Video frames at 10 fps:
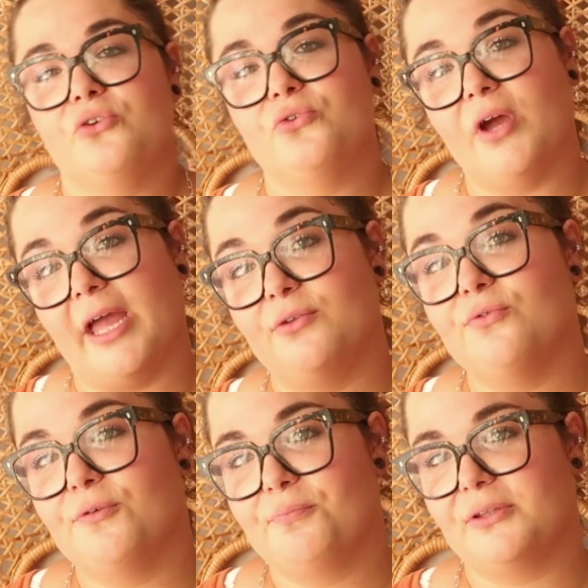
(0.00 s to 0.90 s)
sur un
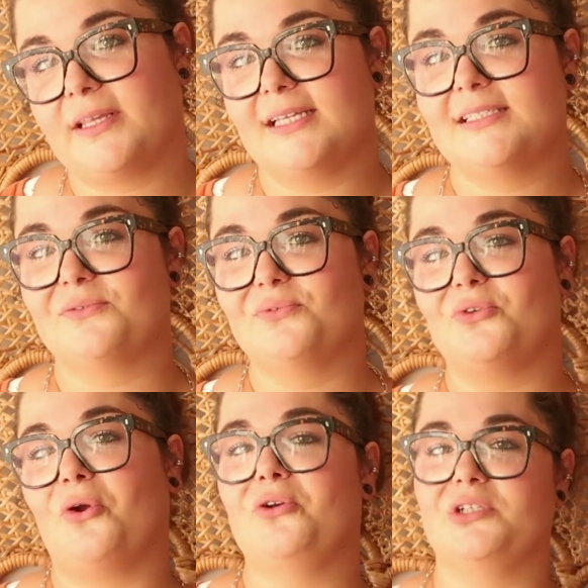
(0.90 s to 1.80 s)
nouveau podcast des
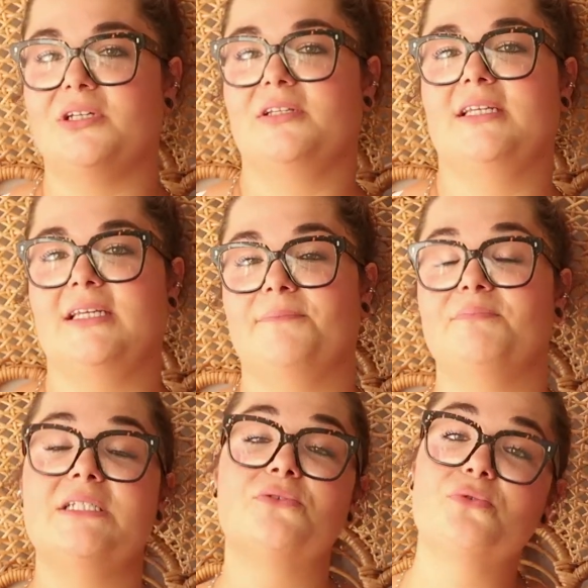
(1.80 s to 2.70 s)
coutures que j'ai, des
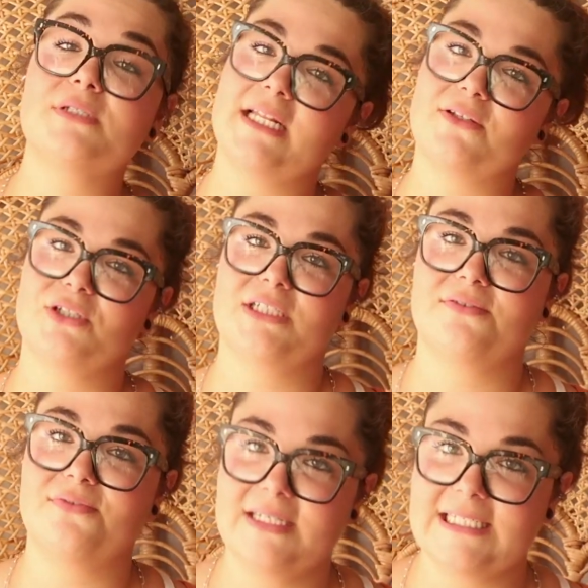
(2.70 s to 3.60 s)
petites cousettes que
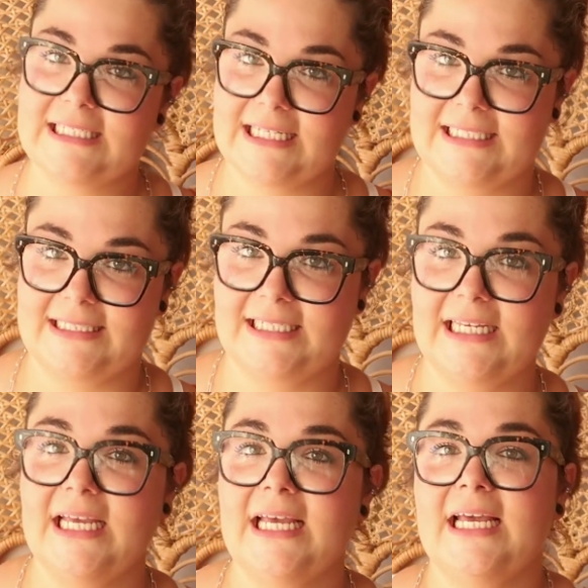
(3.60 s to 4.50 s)
j'ai fait cet
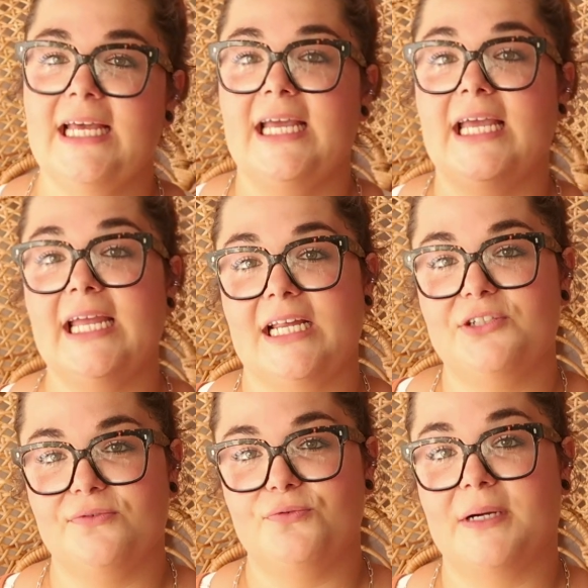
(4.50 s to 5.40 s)
été. Et
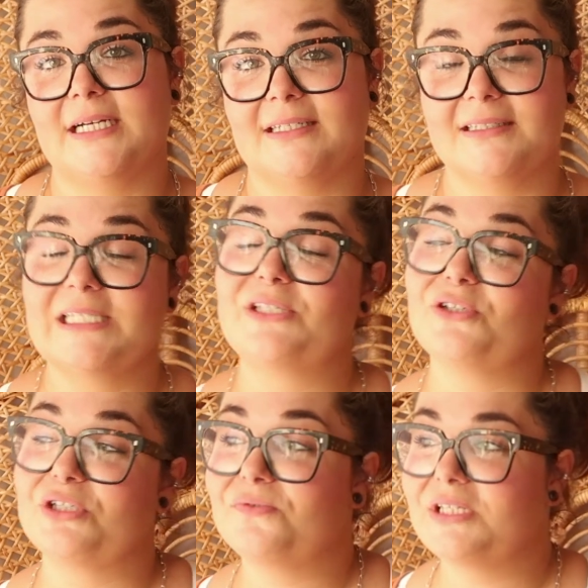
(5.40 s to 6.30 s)
là, je vais vous présenter ce
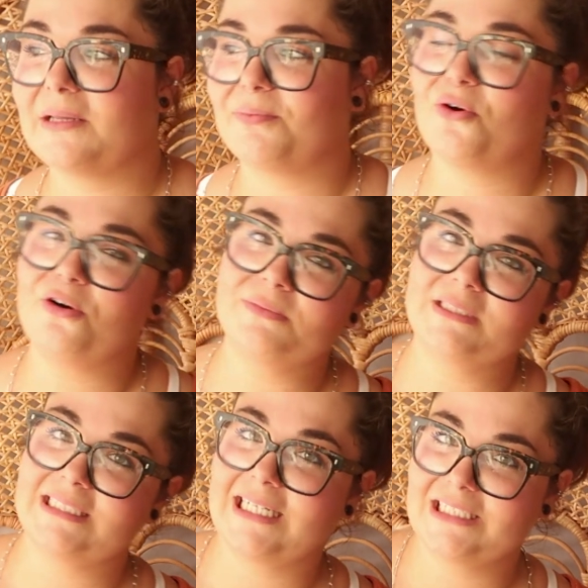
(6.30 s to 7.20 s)
que je vous ai
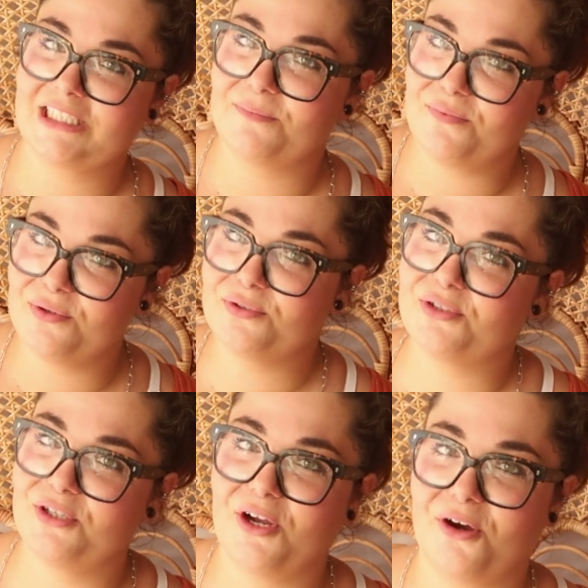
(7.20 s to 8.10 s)
promis il y a déjà
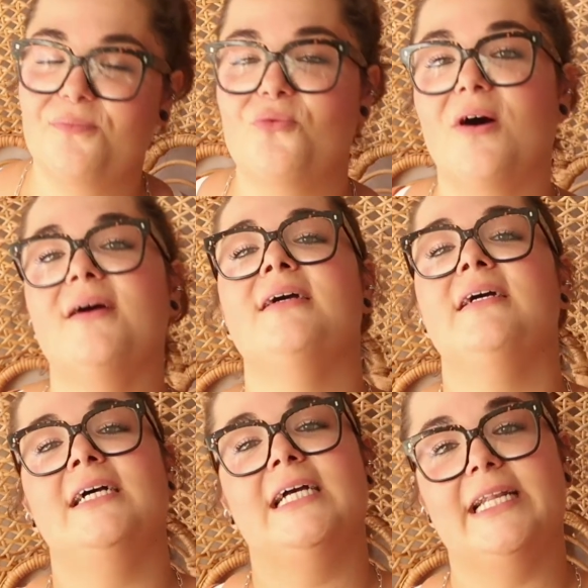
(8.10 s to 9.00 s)
plusieurs mois,
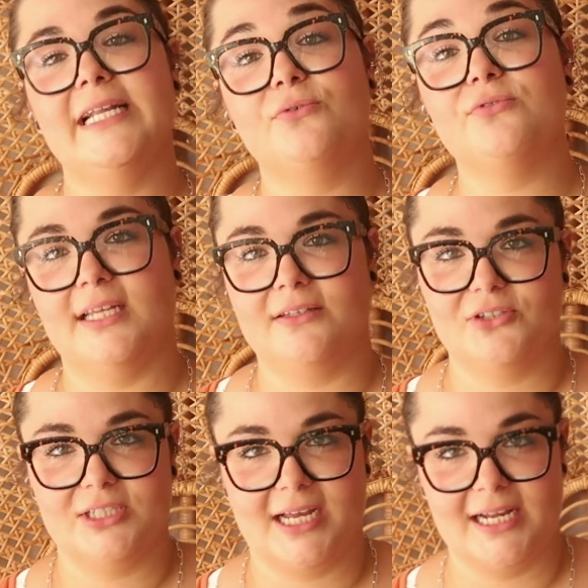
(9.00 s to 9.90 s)
les cousettes
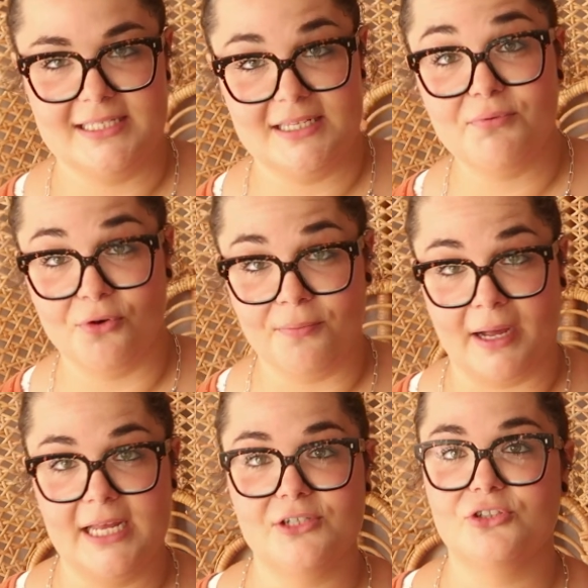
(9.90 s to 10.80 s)
que j'ai réalisées pour le
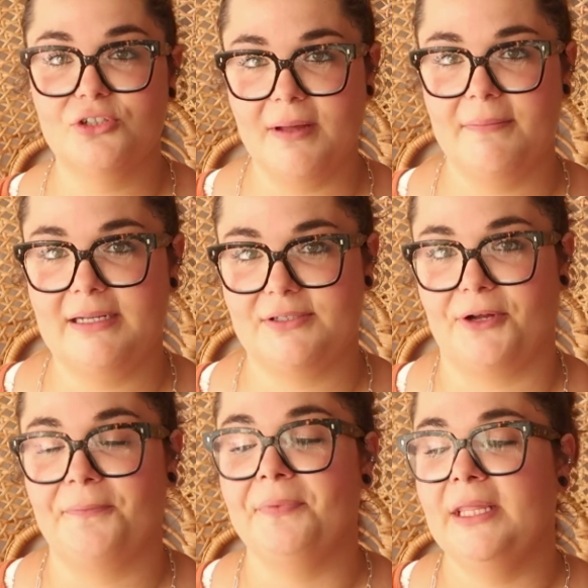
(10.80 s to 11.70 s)
mariage de ma
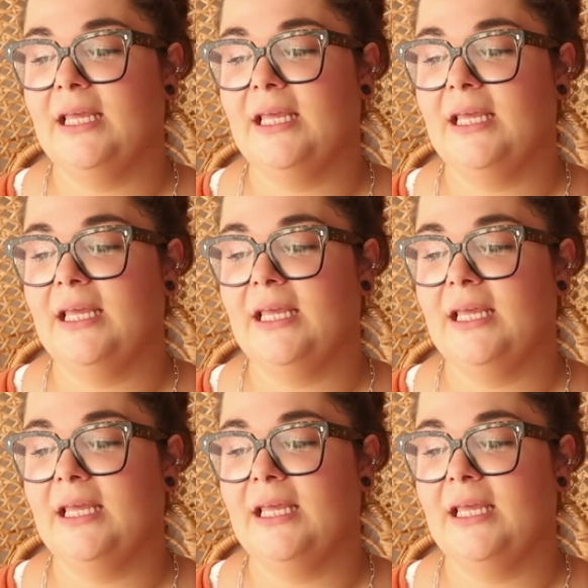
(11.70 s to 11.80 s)
belle-sœur.